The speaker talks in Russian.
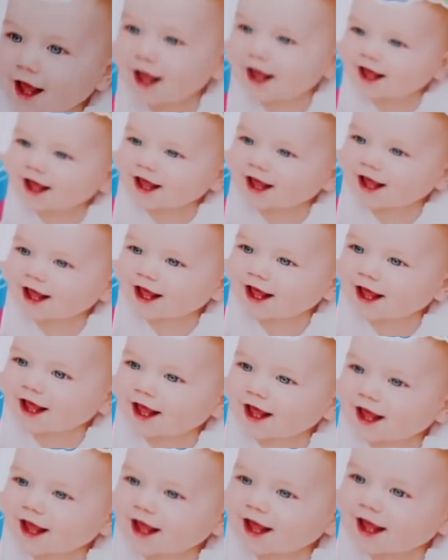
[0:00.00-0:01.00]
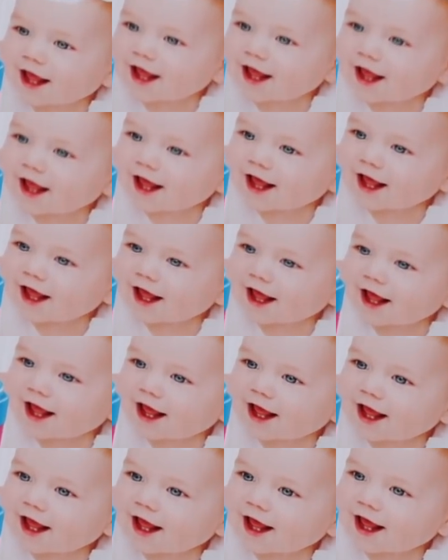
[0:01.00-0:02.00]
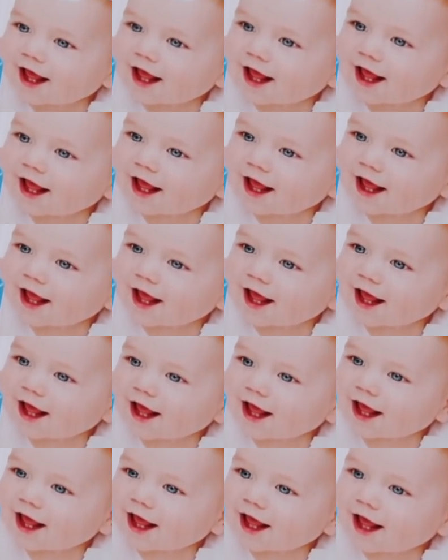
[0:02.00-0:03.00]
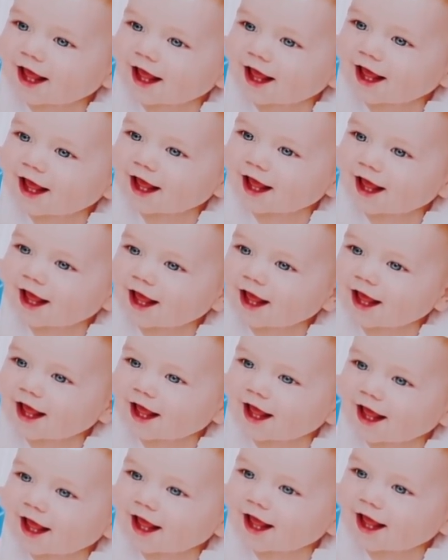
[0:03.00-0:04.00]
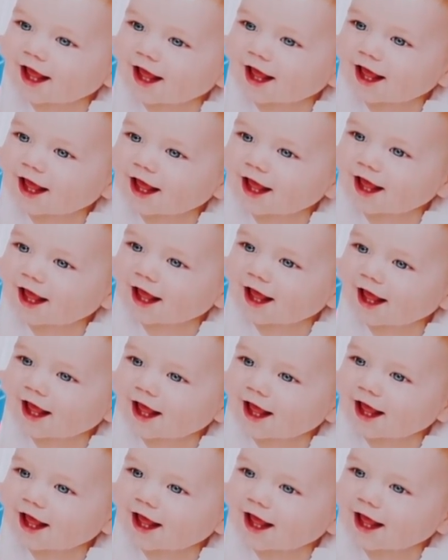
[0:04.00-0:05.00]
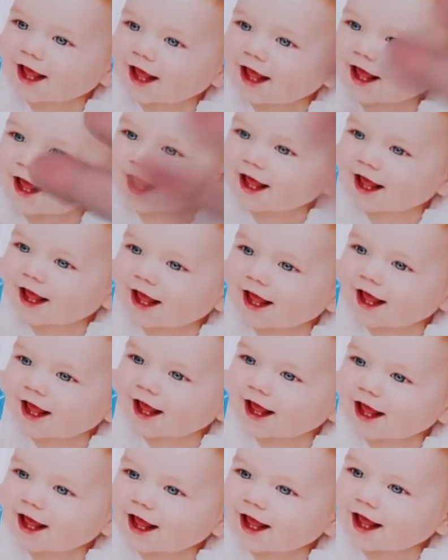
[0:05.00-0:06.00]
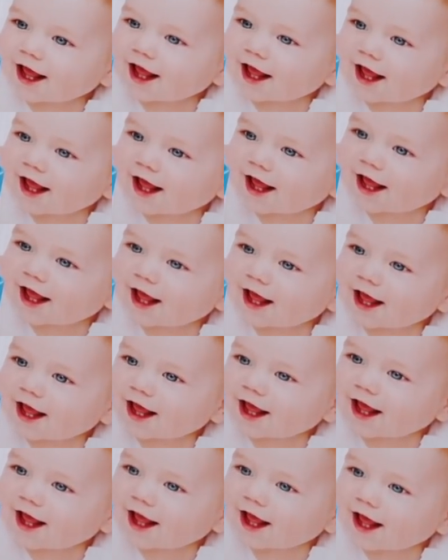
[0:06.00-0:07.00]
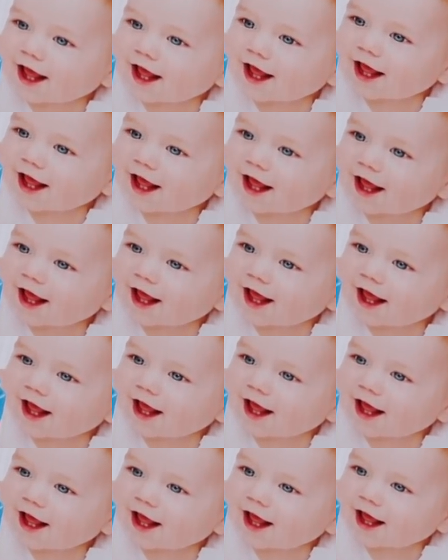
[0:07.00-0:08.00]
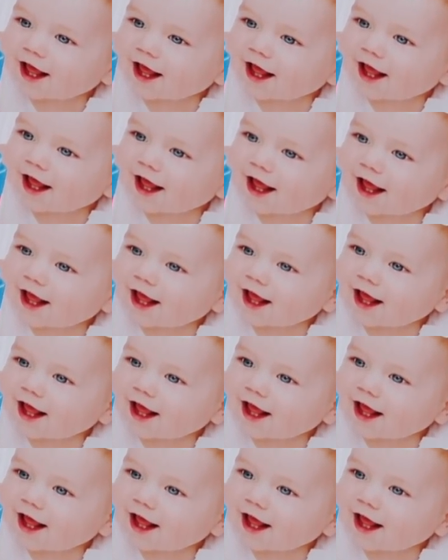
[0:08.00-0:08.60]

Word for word: Вообще, это был подарочек на 23 февраля Витюши, но, мамочки, давайте как бы честно опять ответим на этот вопрос.